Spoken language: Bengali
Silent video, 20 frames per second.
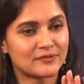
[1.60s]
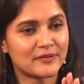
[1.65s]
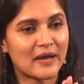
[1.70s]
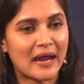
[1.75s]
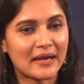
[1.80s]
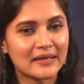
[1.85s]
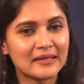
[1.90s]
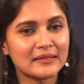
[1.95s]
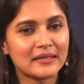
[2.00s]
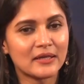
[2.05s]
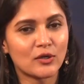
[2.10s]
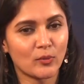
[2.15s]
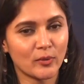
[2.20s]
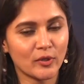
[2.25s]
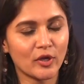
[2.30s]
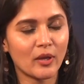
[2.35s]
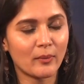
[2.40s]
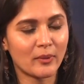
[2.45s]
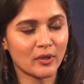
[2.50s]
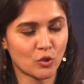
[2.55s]
ফারিনের
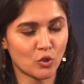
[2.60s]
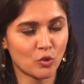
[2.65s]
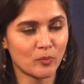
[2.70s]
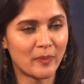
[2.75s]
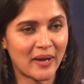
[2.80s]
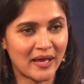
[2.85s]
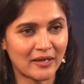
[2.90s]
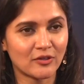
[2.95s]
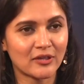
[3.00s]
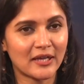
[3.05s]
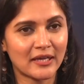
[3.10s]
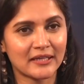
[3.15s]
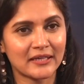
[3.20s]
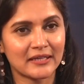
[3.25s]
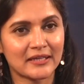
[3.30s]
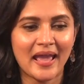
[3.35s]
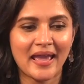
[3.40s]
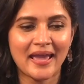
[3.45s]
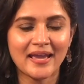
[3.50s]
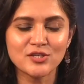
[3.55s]
অভিনয় আমার খুব ভালো লাগে
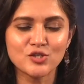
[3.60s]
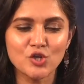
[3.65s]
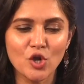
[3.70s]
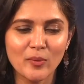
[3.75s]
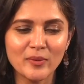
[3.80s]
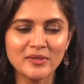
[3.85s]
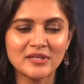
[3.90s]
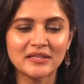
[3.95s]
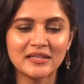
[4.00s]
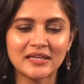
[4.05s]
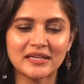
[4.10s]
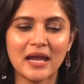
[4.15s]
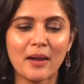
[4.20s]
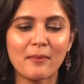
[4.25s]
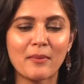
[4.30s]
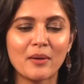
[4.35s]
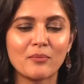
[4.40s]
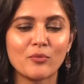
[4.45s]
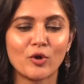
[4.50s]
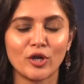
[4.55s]
এই ছবিটা দেখে
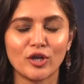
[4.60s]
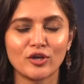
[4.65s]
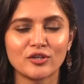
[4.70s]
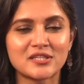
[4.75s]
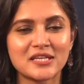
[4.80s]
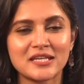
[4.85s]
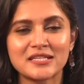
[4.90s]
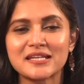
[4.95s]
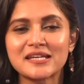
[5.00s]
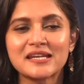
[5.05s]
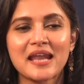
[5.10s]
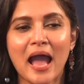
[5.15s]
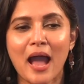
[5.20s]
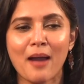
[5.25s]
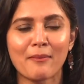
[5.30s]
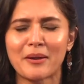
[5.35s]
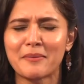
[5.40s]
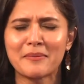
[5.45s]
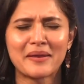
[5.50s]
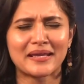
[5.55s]
আমার মনে হচ্ছে যে না
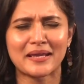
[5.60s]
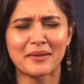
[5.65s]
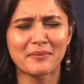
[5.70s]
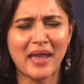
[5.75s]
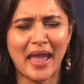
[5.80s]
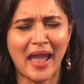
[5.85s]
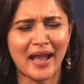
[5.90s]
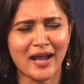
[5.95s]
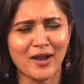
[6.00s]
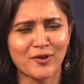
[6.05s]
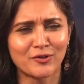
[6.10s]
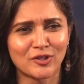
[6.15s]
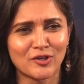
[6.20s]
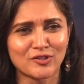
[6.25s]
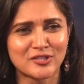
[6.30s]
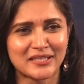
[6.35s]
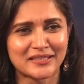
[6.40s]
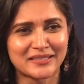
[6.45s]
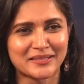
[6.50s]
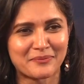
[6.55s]
আমার মেয়েকে আমি একা কোথাও
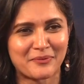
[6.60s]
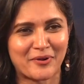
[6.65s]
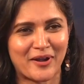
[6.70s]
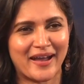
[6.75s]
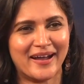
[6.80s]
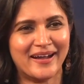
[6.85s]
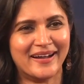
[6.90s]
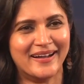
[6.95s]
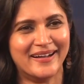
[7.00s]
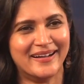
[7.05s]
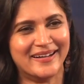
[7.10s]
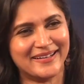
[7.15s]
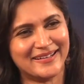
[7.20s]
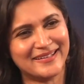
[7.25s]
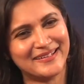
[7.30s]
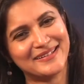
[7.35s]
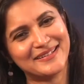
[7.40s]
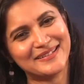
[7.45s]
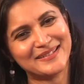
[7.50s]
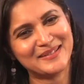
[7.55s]
যেতে দেবো না
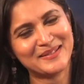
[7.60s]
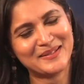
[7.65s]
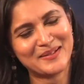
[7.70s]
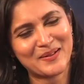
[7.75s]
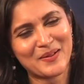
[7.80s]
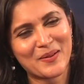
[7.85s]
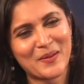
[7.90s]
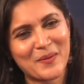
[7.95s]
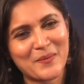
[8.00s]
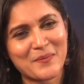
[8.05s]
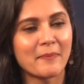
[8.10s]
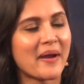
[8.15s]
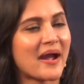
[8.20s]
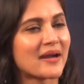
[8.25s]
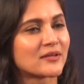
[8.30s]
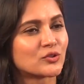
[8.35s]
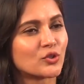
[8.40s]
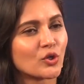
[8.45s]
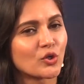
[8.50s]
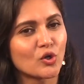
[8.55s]

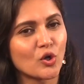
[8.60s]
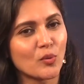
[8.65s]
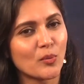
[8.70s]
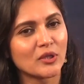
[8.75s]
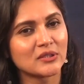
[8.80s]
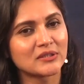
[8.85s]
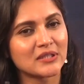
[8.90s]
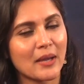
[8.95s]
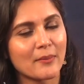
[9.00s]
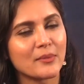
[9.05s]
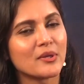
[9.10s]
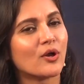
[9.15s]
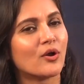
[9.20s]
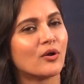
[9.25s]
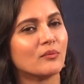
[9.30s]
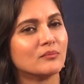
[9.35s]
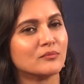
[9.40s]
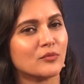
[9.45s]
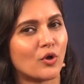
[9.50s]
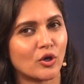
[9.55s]
পার্থক্য বলতে আমি
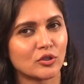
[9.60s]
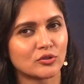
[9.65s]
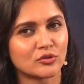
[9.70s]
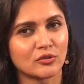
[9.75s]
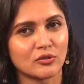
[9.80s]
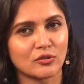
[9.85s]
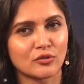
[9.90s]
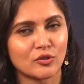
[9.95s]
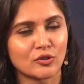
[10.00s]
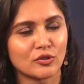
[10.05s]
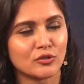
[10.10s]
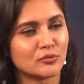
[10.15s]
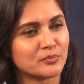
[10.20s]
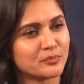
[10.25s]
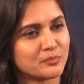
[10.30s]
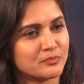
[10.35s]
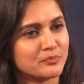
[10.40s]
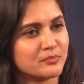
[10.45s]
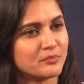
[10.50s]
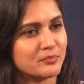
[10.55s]
অত কোনো
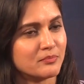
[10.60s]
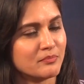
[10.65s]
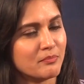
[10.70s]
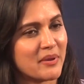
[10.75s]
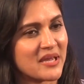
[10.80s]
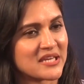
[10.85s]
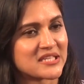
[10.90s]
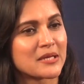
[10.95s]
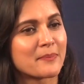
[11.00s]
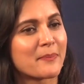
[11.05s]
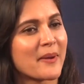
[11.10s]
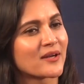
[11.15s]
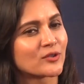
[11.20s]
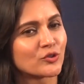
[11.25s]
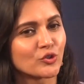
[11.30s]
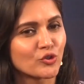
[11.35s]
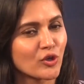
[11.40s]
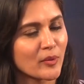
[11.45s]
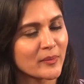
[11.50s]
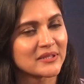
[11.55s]
বেশি
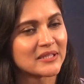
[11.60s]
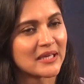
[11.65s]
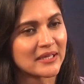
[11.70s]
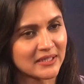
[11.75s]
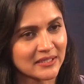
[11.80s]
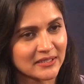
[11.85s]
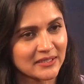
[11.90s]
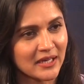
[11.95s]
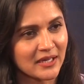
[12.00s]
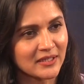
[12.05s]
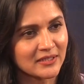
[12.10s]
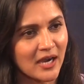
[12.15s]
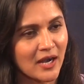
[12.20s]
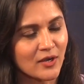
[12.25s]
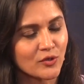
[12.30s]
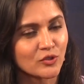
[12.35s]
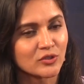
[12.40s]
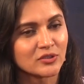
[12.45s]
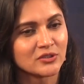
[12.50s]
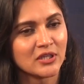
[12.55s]
পার্থক্য আমি দেখি না
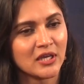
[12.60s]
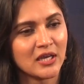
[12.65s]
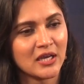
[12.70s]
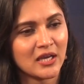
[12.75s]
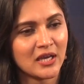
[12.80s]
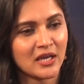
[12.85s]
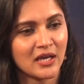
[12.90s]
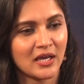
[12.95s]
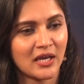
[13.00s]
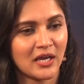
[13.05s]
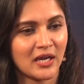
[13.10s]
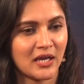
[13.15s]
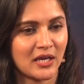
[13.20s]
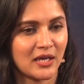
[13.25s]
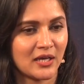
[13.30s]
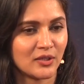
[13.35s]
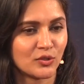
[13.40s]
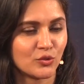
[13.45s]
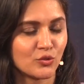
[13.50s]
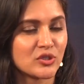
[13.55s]
কারণ
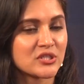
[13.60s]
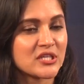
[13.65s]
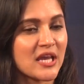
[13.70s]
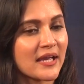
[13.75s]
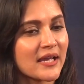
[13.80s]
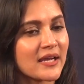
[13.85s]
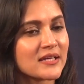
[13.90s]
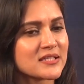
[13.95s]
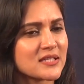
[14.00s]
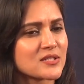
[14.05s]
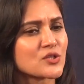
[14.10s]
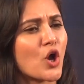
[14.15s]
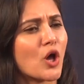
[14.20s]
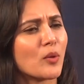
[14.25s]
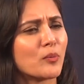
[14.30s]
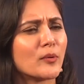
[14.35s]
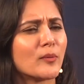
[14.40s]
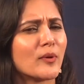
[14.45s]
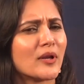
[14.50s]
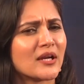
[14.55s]
দুই জায়গার যে
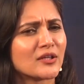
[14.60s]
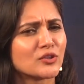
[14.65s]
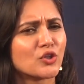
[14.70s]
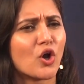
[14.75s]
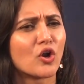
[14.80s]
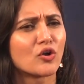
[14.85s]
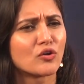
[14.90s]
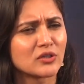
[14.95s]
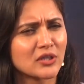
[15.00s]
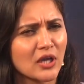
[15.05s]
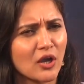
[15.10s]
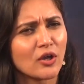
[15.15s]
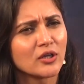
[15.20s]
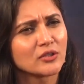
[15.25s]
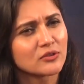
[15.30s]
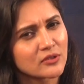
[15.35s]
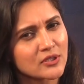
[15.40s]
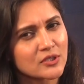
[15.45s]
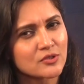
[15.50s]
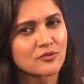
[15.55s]
গল্প বলার ধরনটা
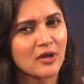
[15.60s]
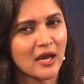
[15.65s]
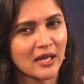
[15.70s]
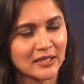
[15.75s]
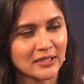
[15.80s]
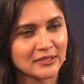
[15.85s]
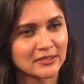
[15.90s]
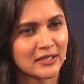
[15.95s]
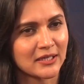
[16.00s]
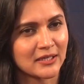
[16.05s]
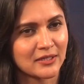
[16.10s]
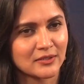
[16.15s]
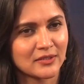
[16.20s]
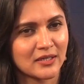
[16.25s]
হয়তো একটু আলাদা